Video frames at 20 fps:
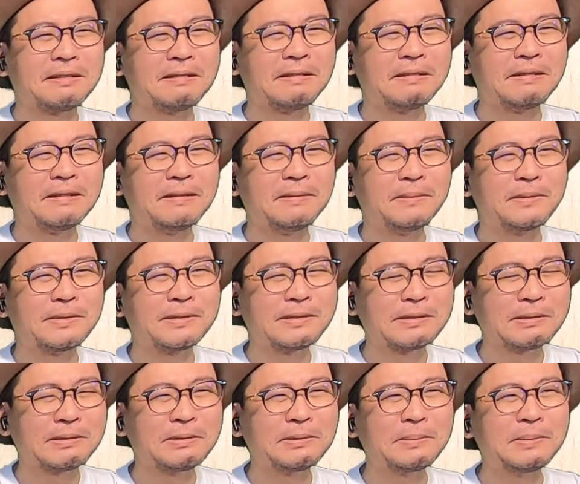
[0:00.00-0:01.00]
もう
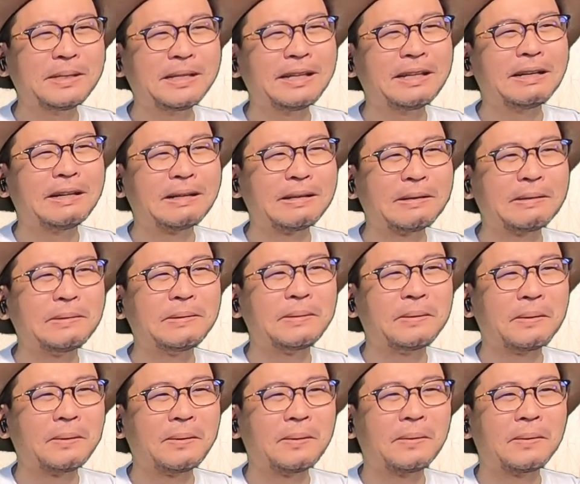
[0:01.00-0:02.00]
ずっと見てられる
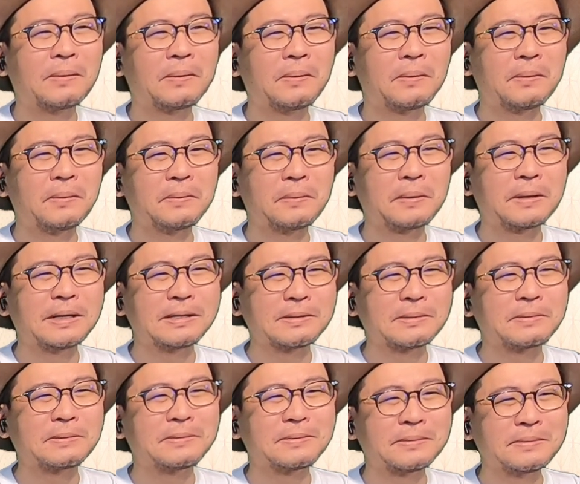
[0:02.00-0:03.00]
よ、ここの家族。